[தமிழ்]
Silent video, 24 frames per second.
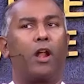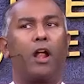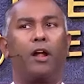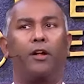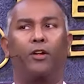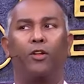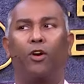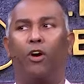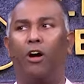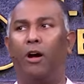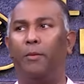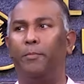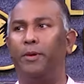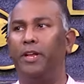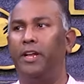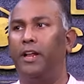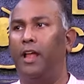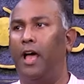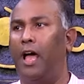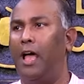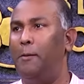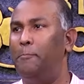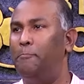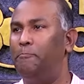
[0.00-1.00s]
போராட்டம்
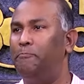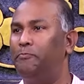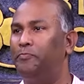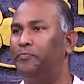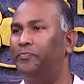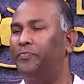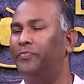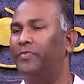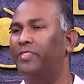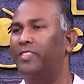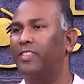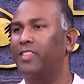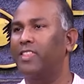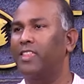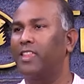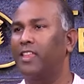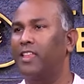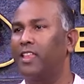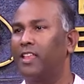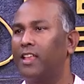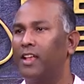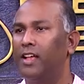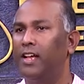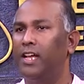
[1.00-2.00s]
அப்படின்னா
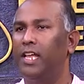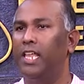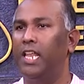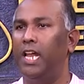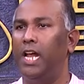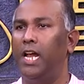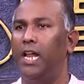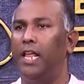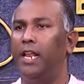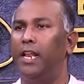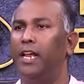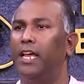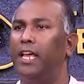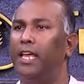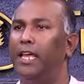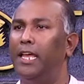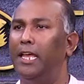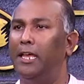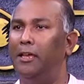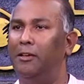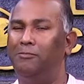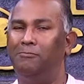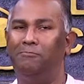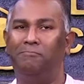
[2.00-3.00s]
இதில் என்ன
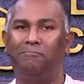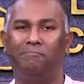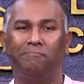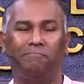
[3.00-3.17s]
இருக்குது